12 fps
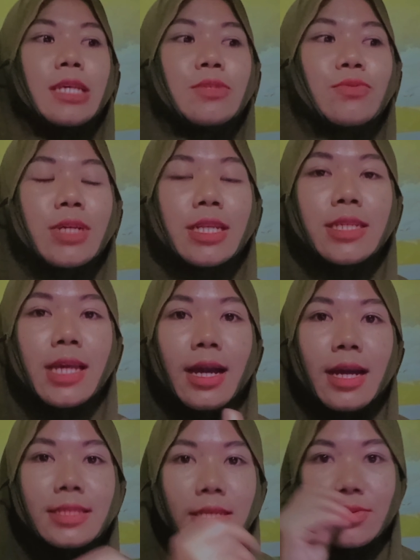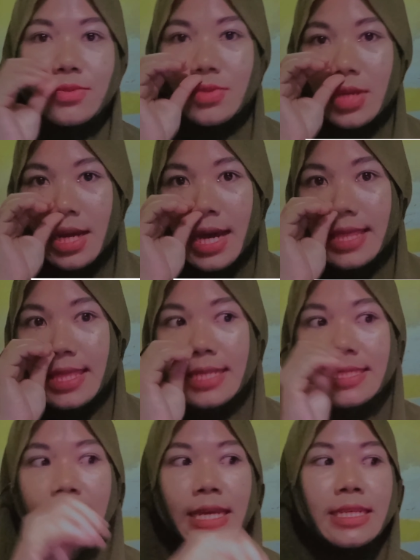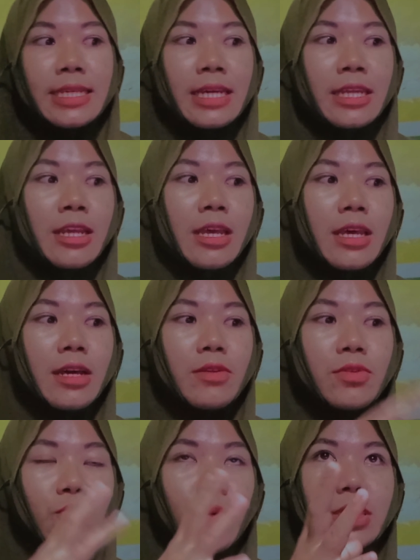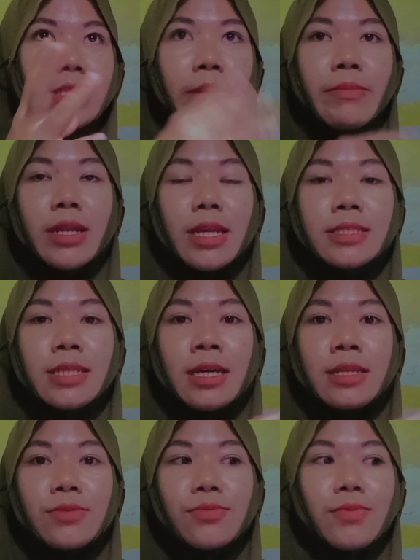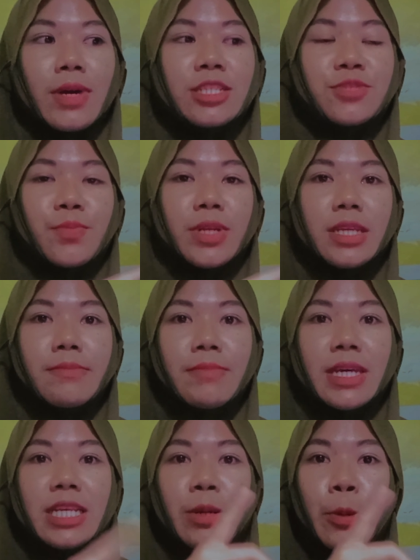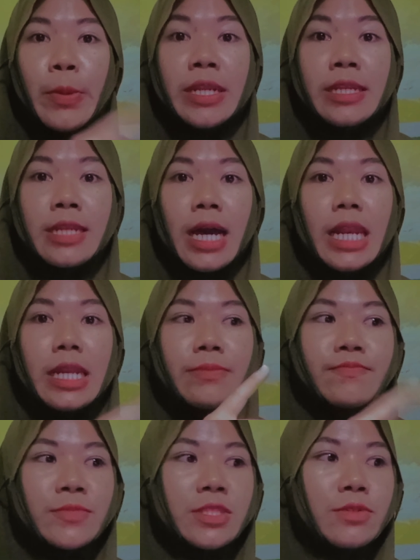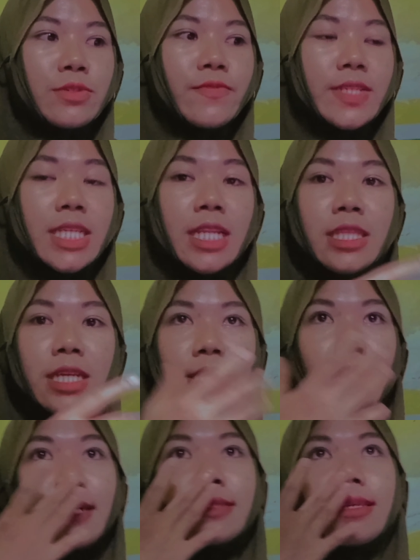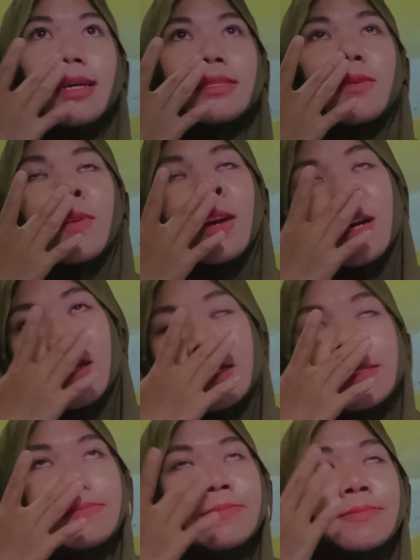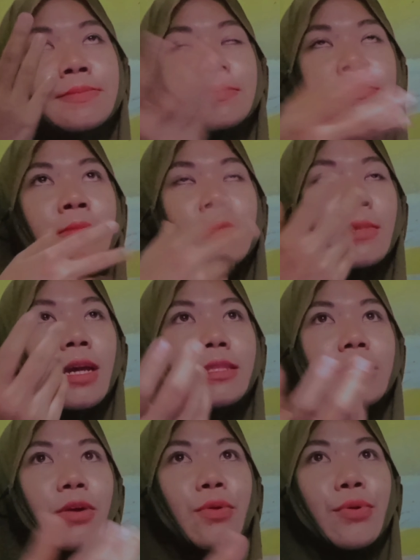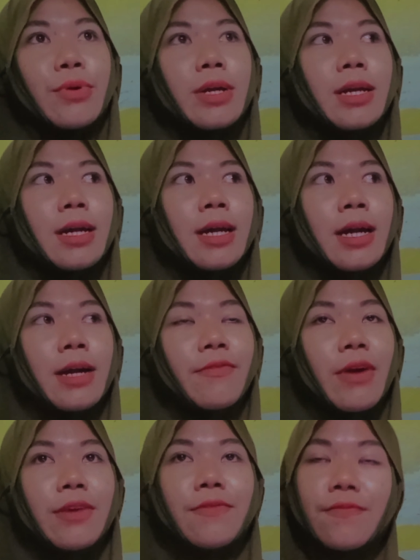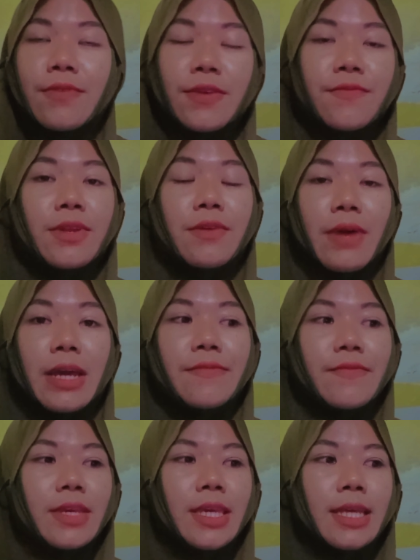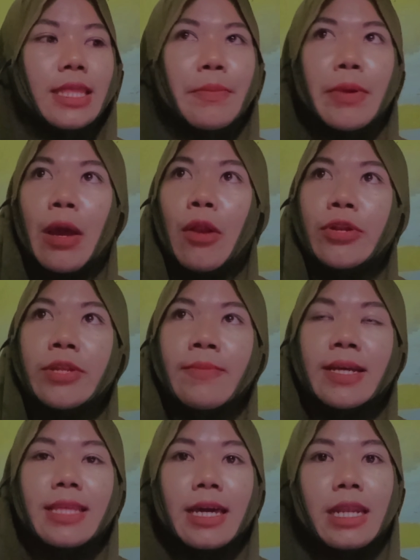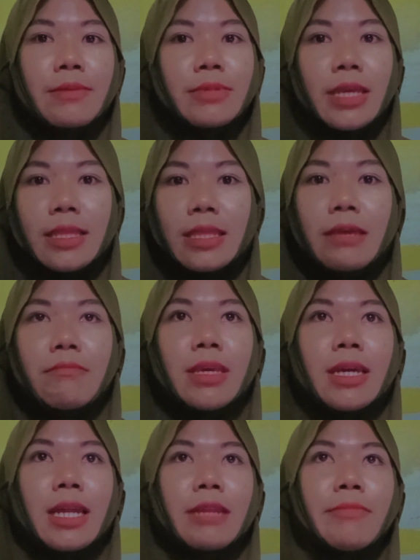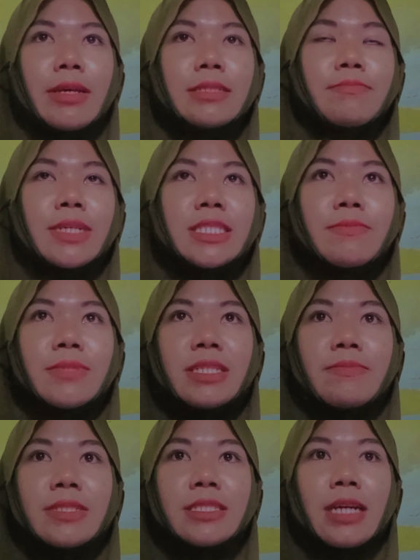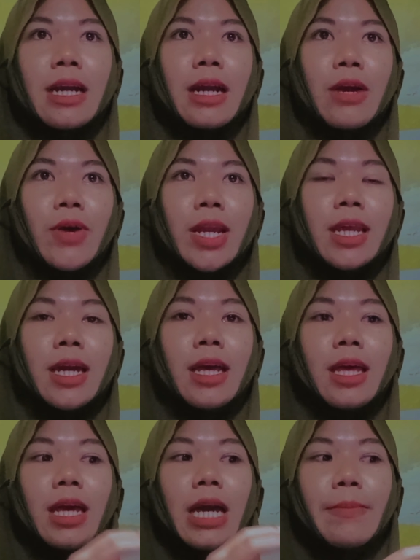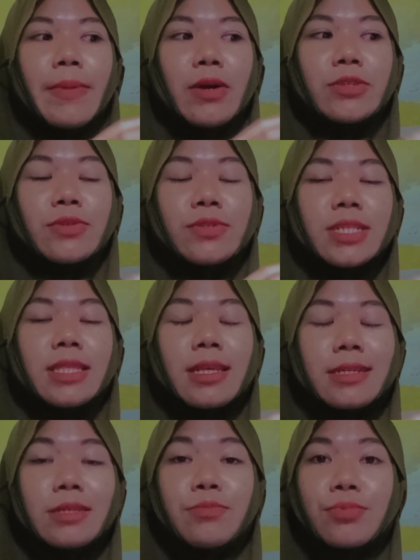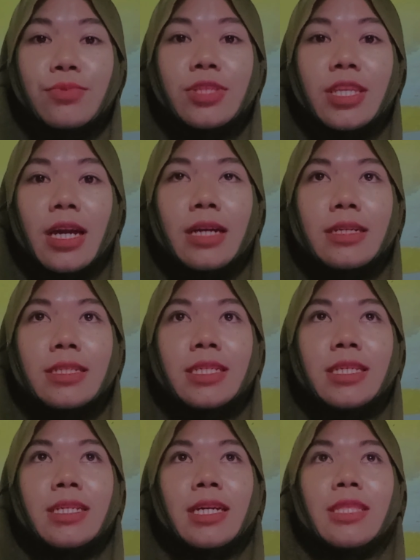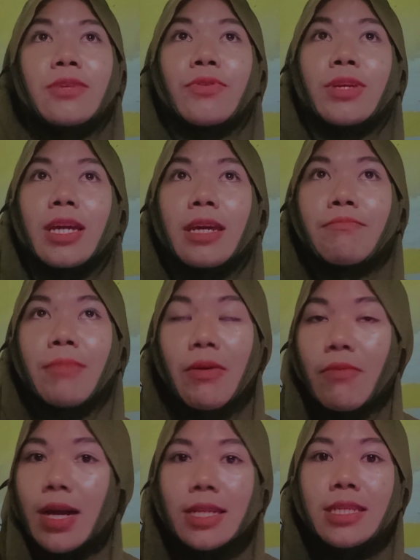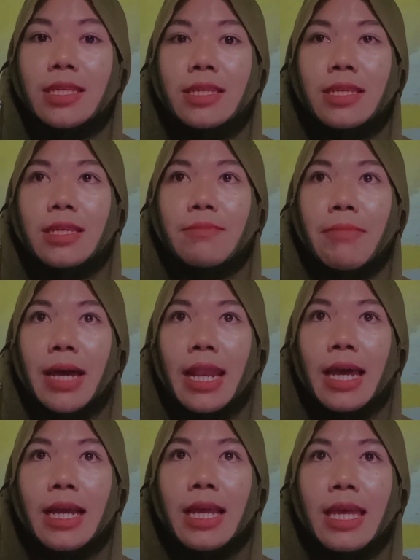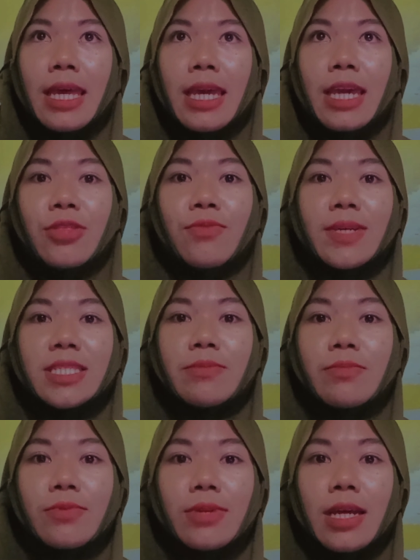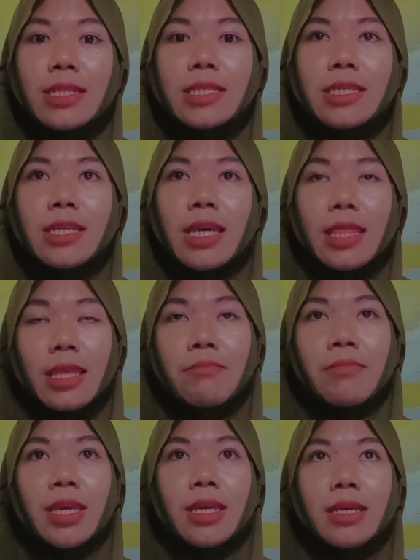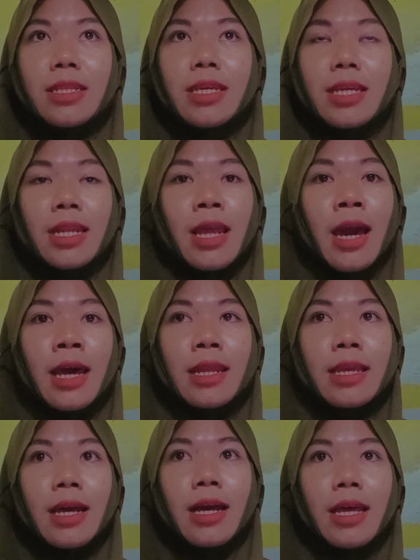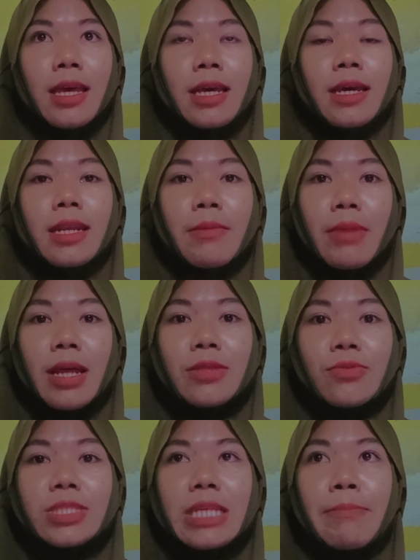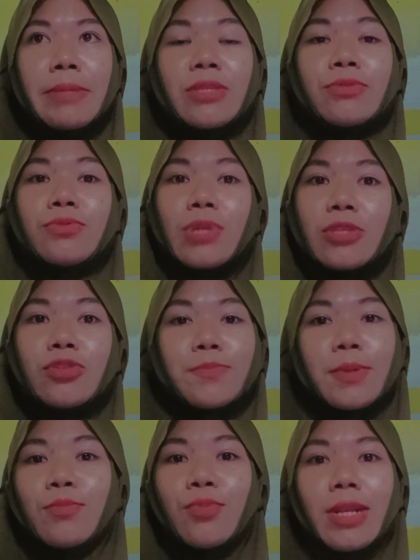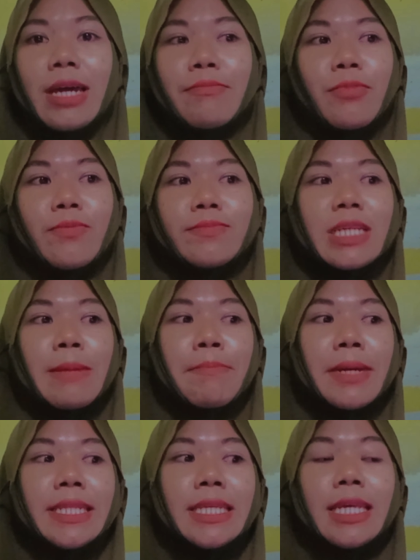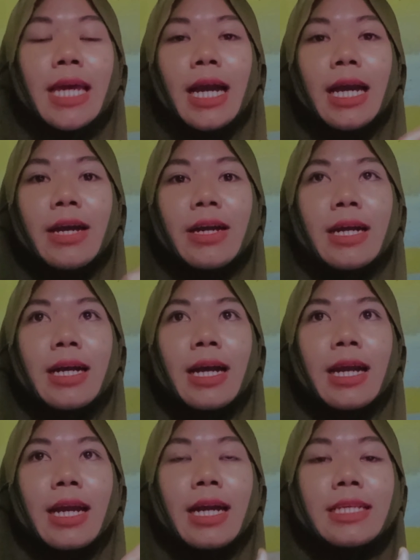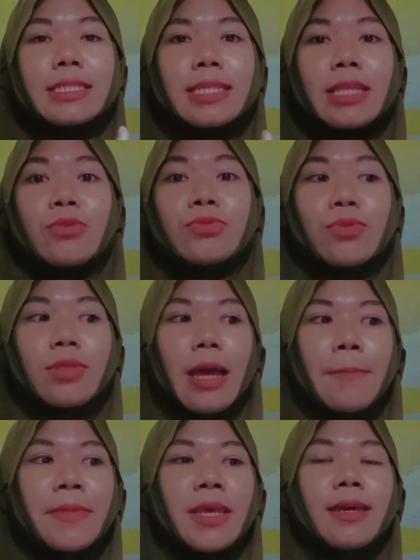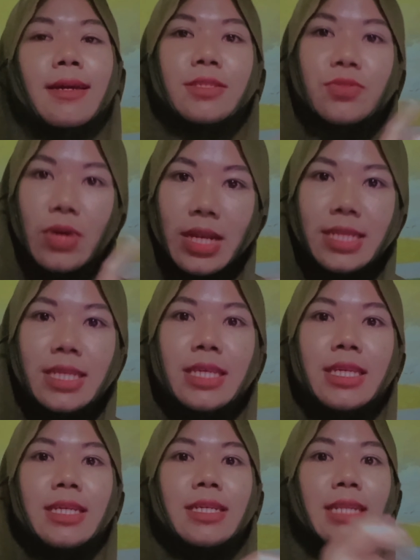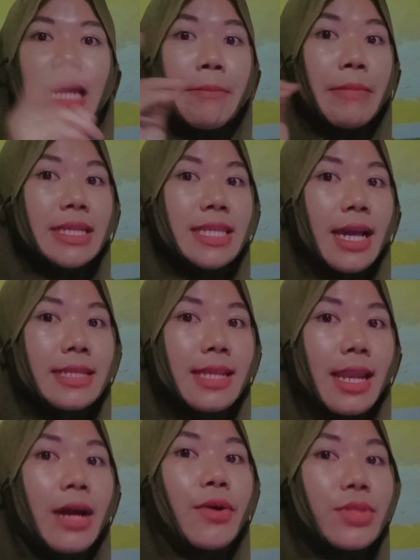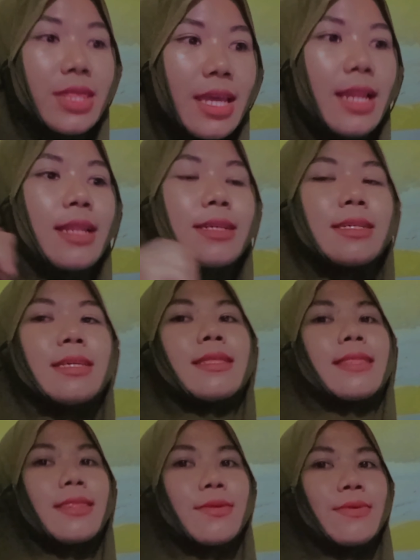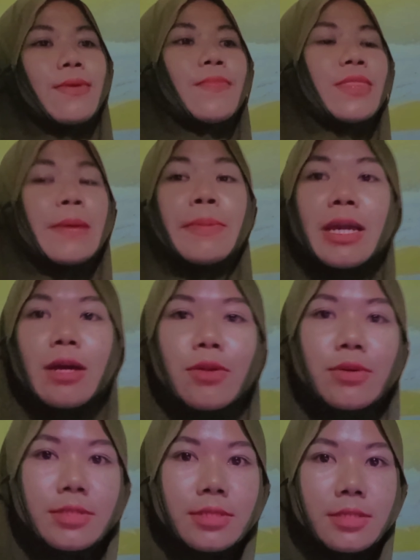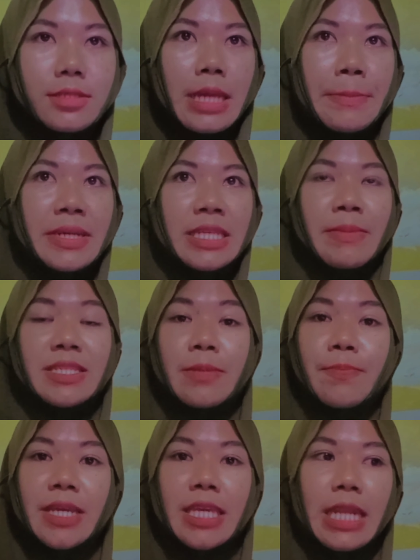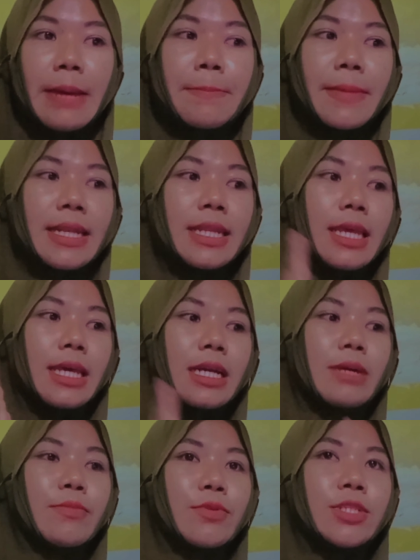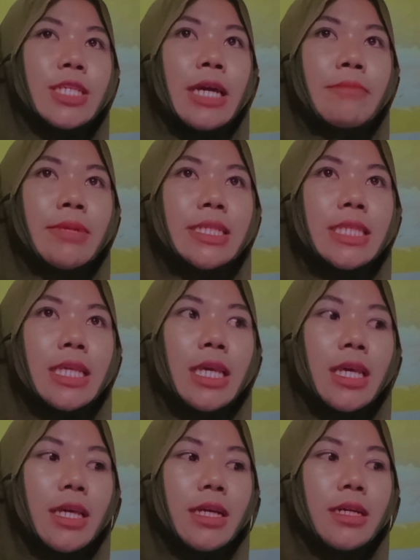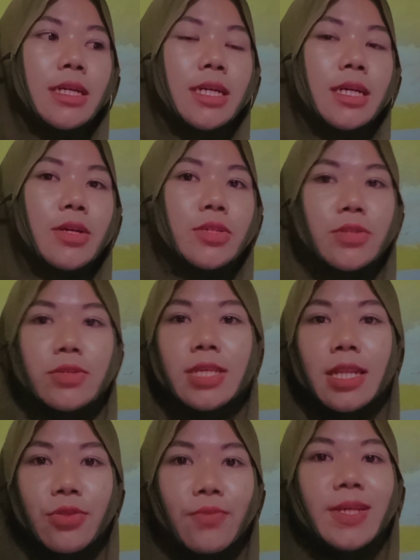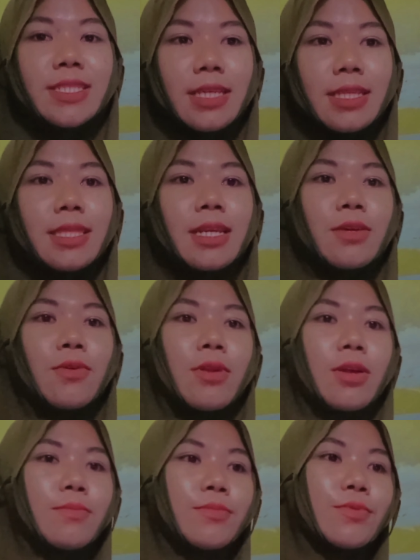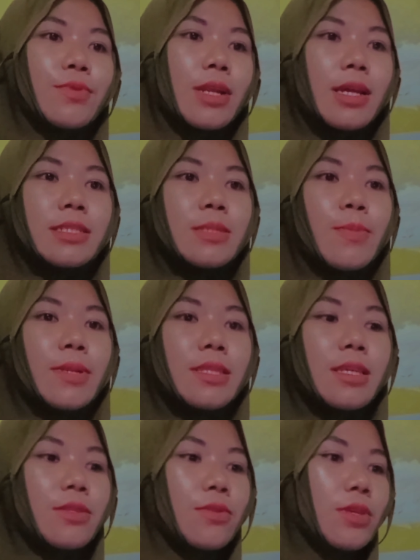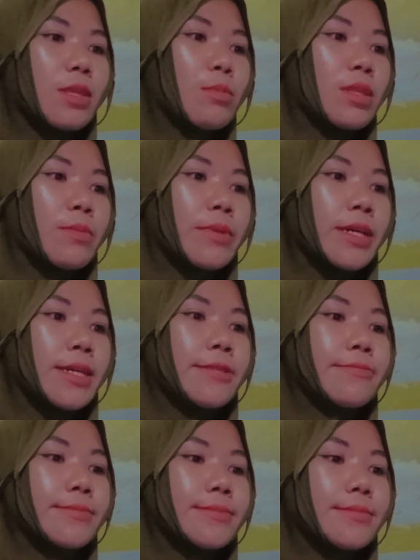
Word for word: sudah di angka satu juta ke atas ya dengan luas kamar yang sangat luas spring bed kamar mandi dalam terus fasilitas AC atau enggak Hmm, atau enggak wifi, free wifi ya. Tapi kalau di Mataram, di NTB, kalian masih bisa menjangkau harga apa kos-kosan tersebut yang dikategorikan mewah di Malang itu masih murah di NTB dengan harga 600 sampai 700 per bulan belum sampai di uh, angka 1 juta kecuali namanya adalah hotel gitu. Tapi kalau namanya masih penginapan, kemudian masih uh, kos-kosan itu masih tergolong murah seperti itu ya teman-teman.